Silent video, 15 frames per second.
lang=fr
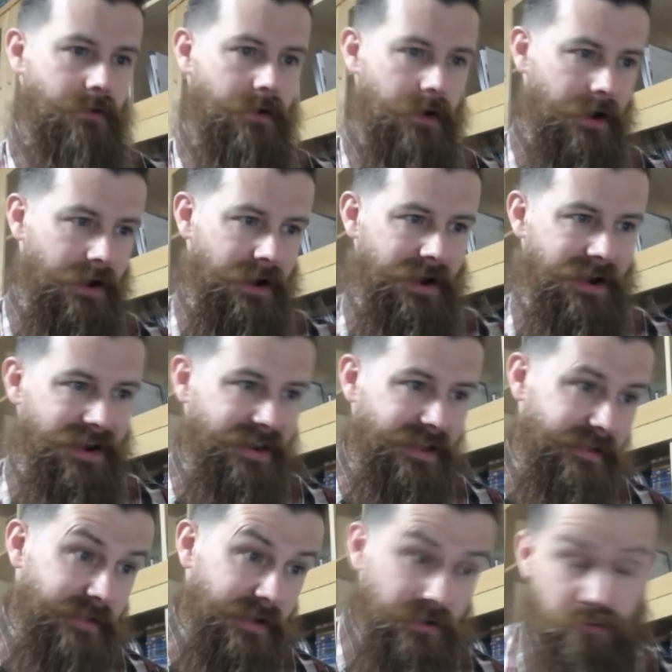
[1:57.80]
à
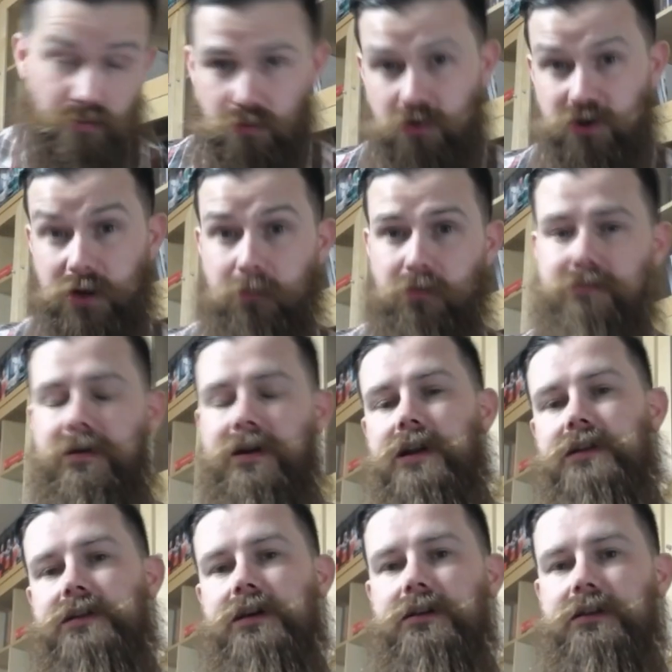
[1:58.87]
l'Anazono, j'ai un peu de mal à le
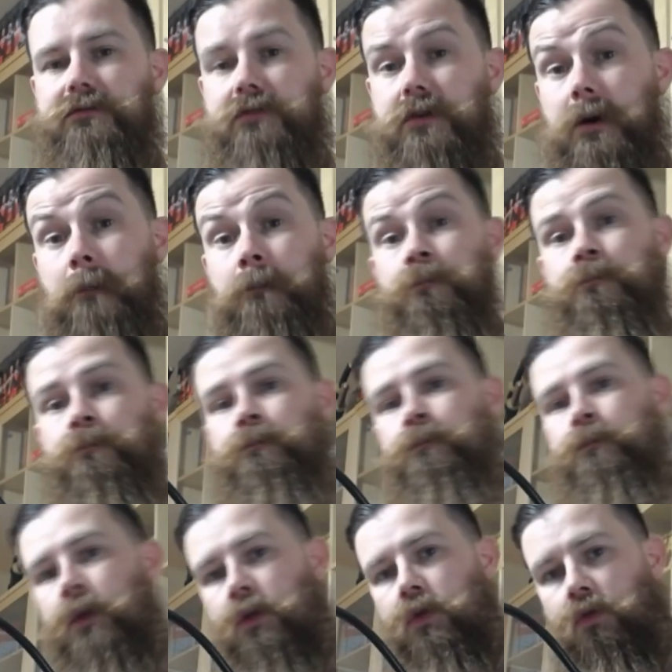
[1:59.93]
dire des fois.
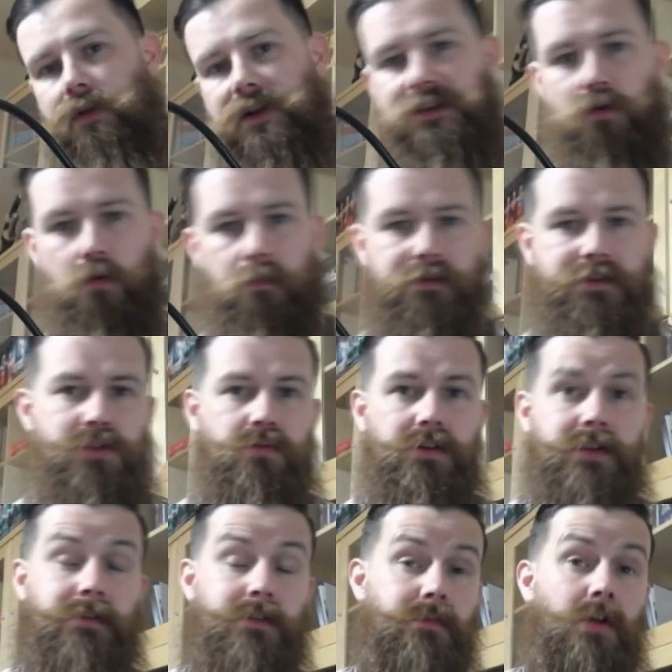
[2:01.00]
Donc voilà, cette compétition
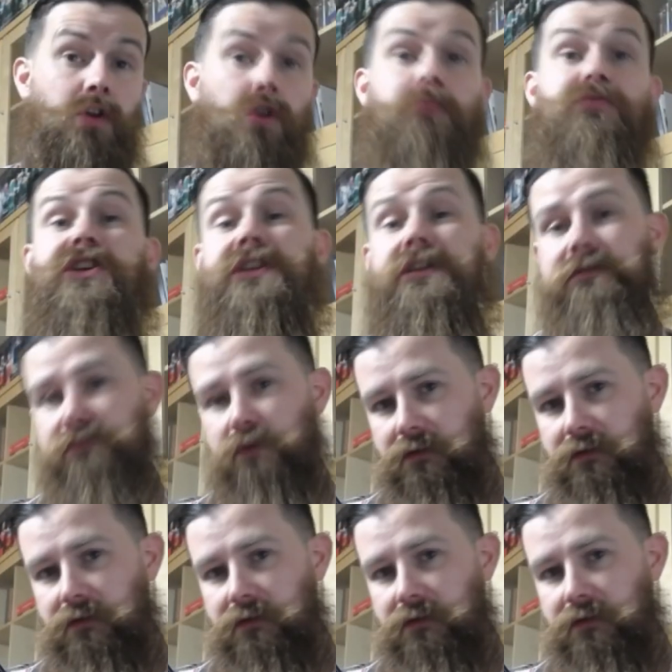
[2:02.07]
qui va devenir l'objectif en